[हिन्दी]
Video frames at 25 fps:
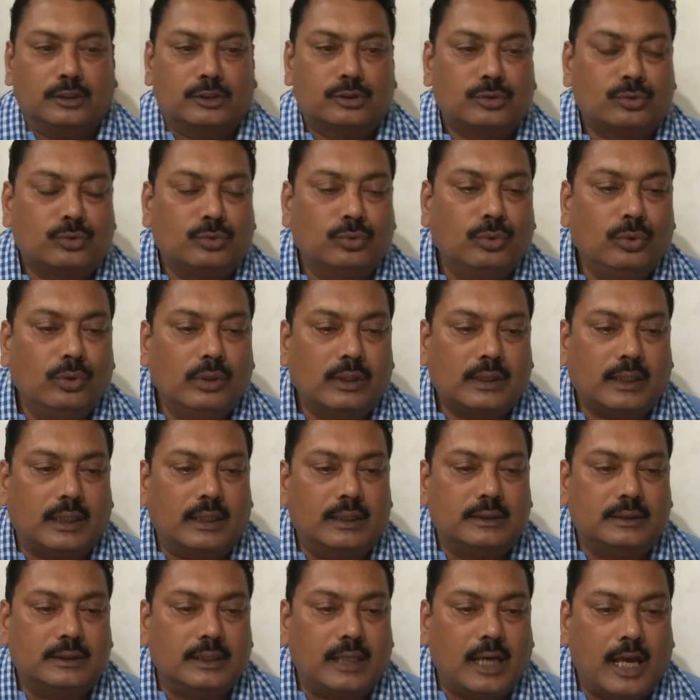स्कूल के
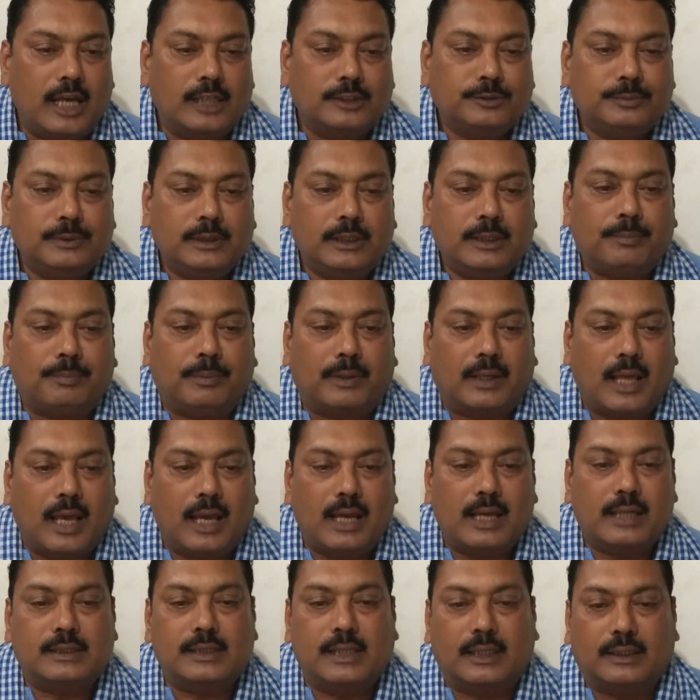इतिहास में यह
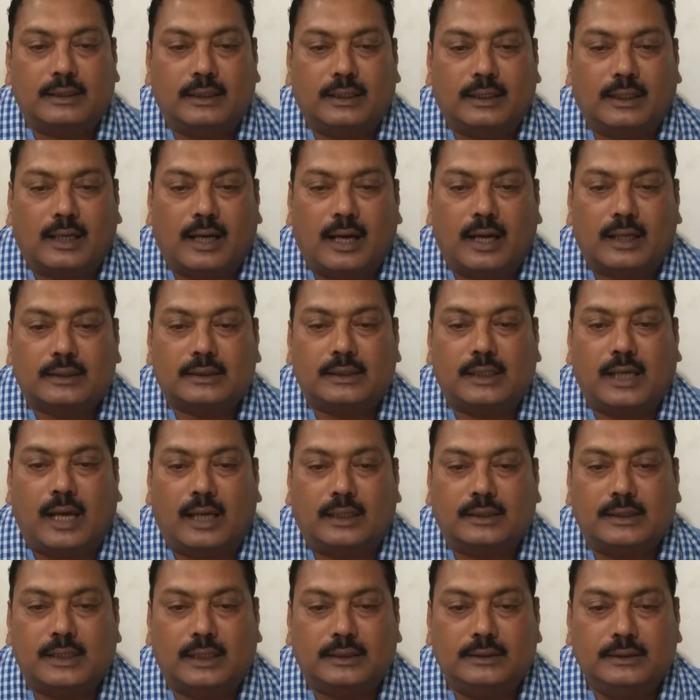पढ़ाया जाने लगा कि
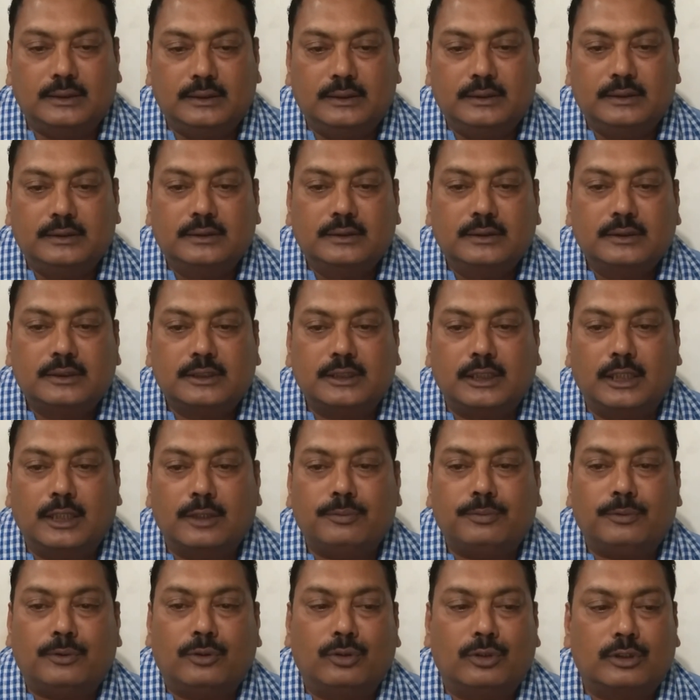आज़ादी
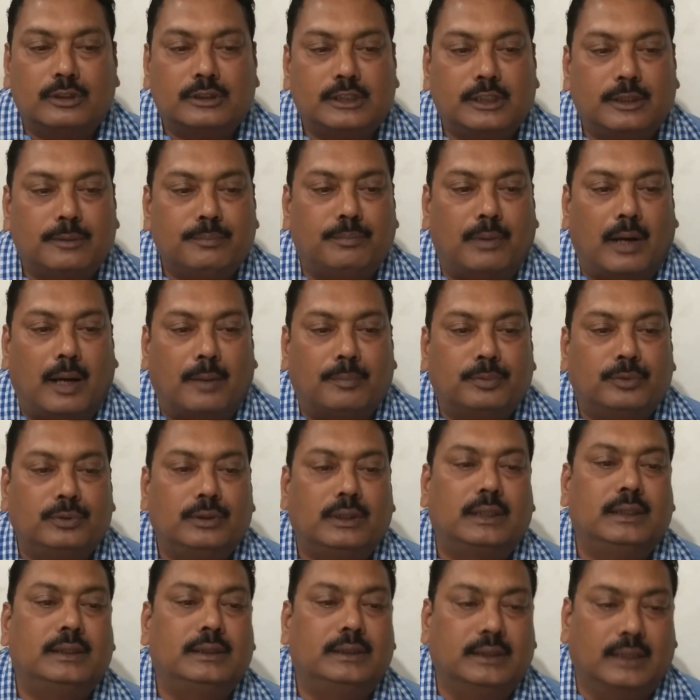सिर्फ और सिर्फ बापू
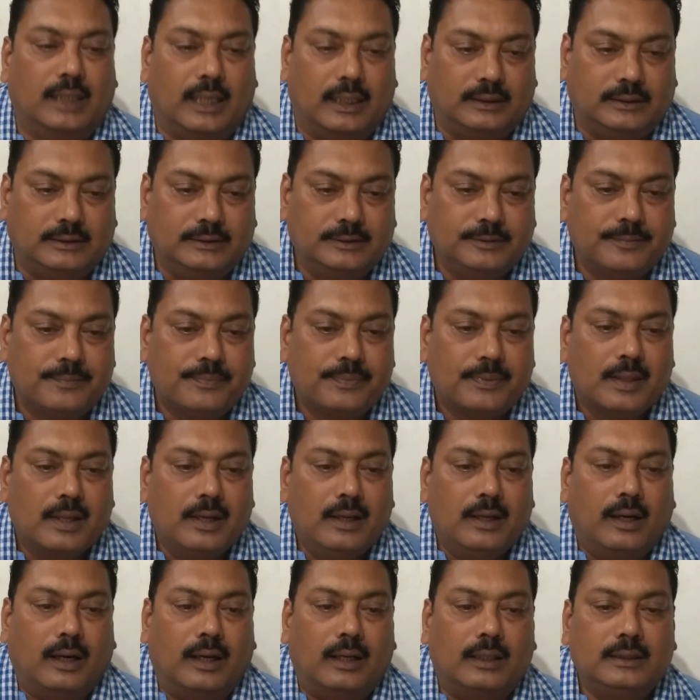ने ही दिलाई
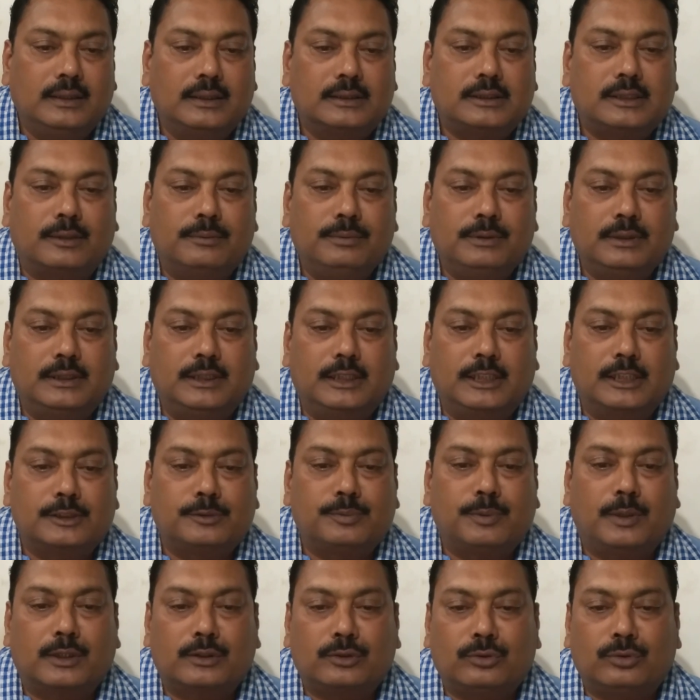अन्य सभी
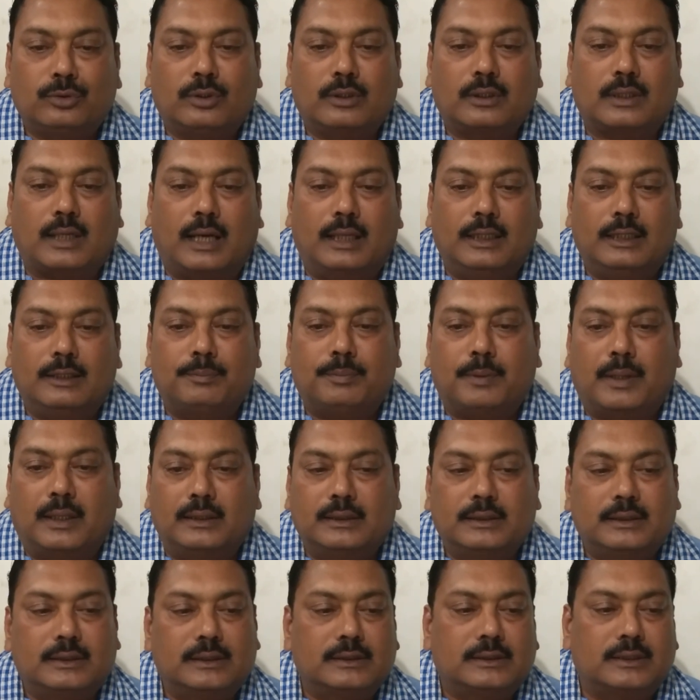देशभक्तों और काले
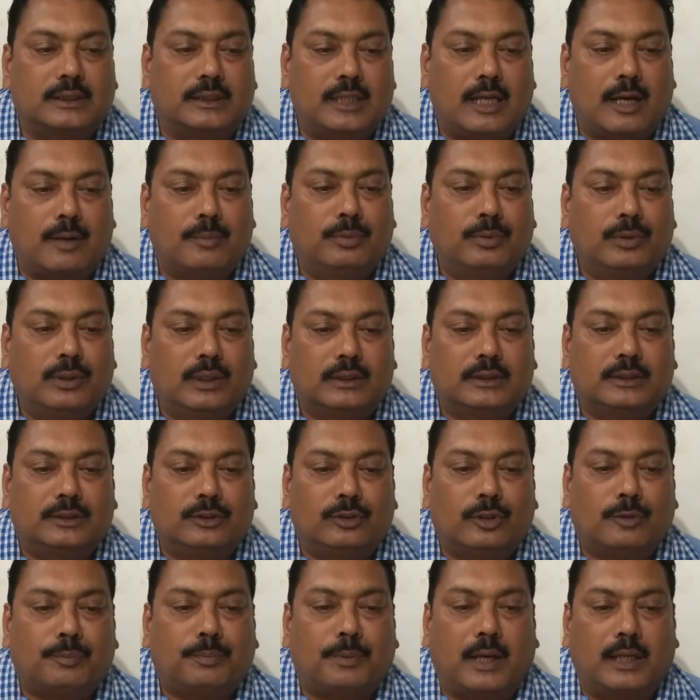पानी की सजा
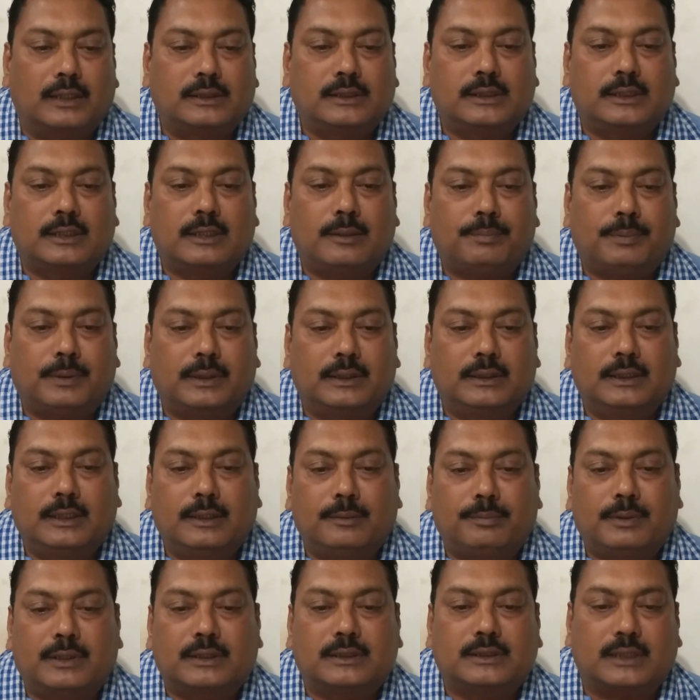भुगतने और फांसी के
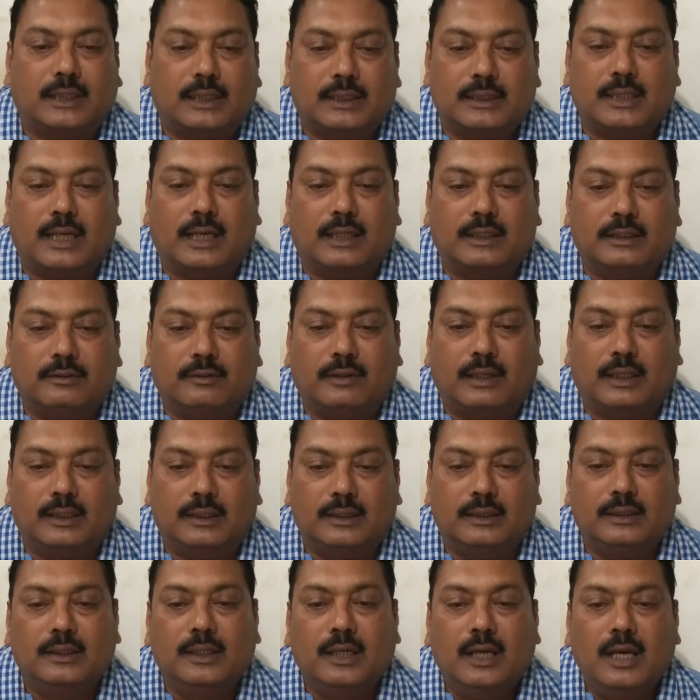फंदे पर चढ़ जाने
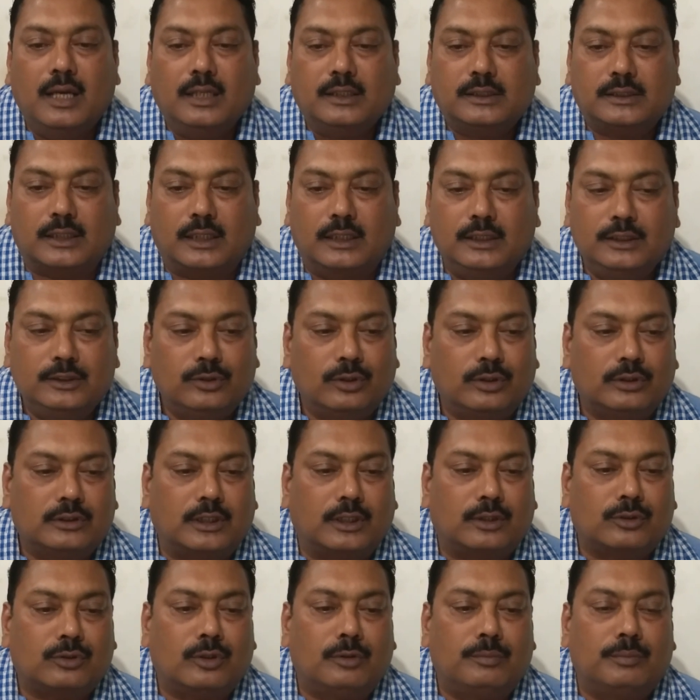वाले शहीदों
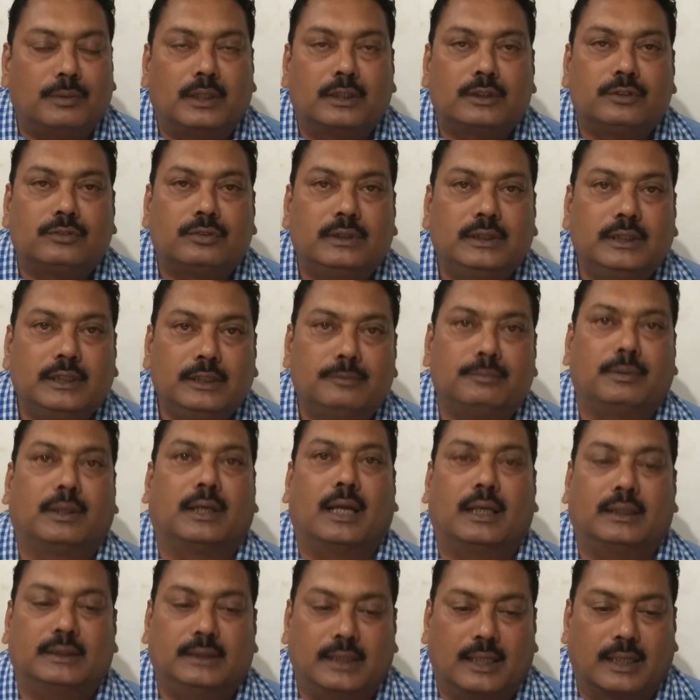तक को महत्वहीन
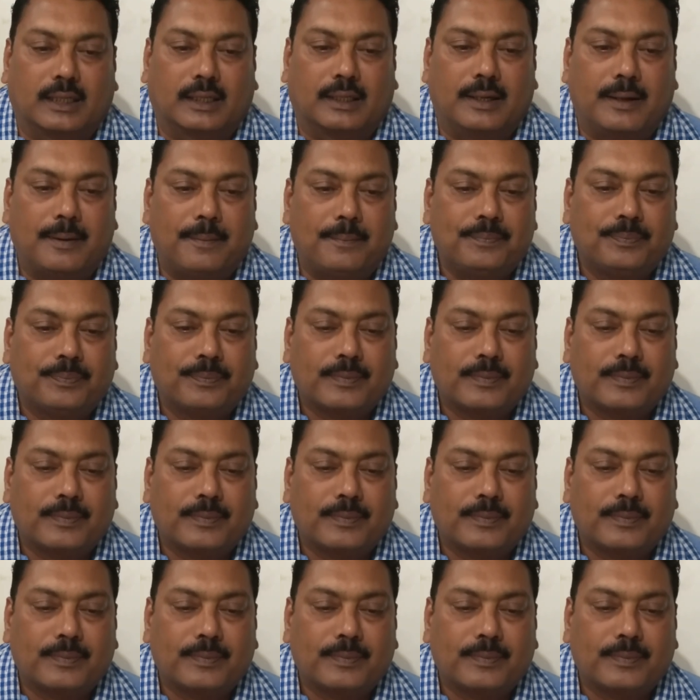बना दिया गया